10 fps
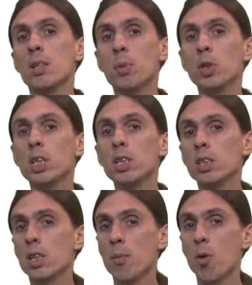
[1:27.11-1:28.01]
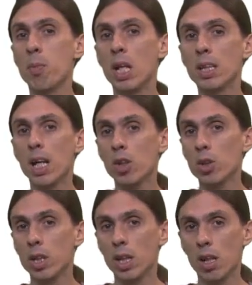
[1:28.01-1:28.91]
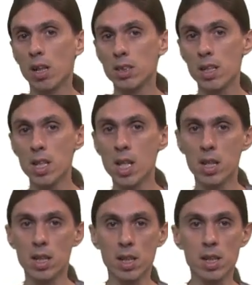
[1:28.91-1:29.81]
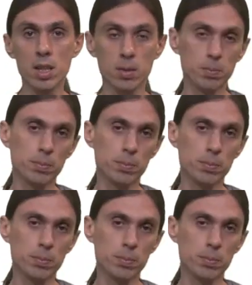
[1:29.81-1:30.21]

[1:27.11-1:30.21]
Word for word: hipótesis que hemos planteado en la elasticidad, es decir,